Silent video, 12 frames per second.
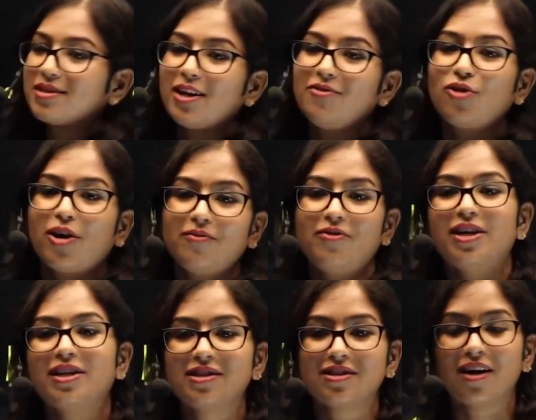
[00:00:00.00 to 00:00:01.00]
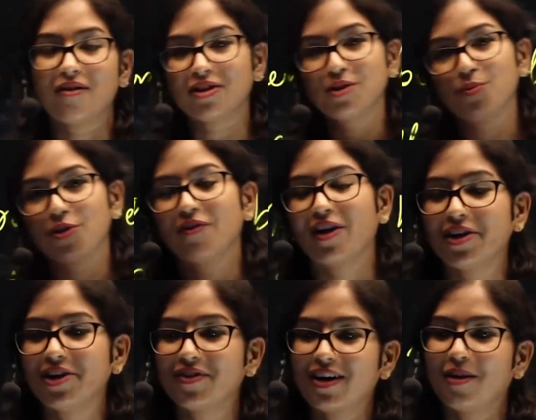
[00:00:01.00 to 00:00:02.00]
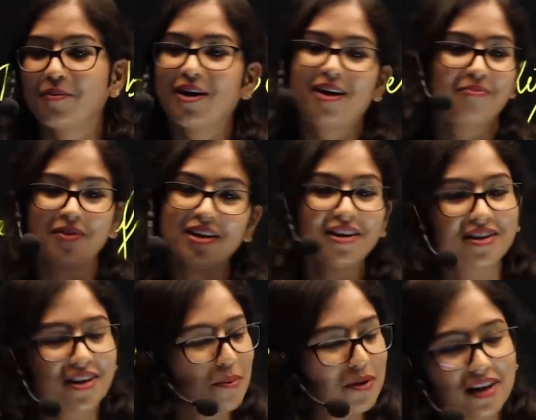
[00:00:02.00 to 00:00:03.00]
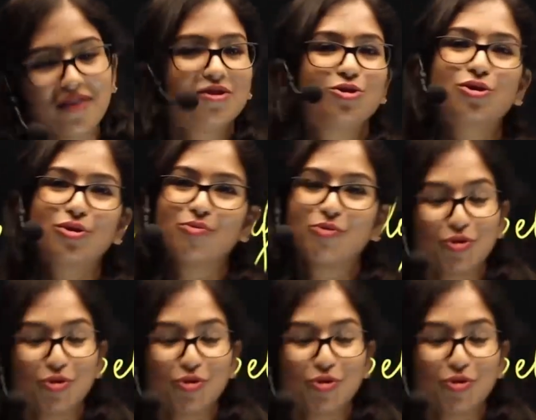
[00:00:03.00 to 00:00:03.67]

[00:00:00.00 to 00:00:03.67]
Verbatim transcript: இந்த செல்ஃப் கான்ஃபிடென்ஸ் நான் வந்து போய் வாங்கிட்டு வரலாமா நம்ம தான் வச்சுருக்கோம்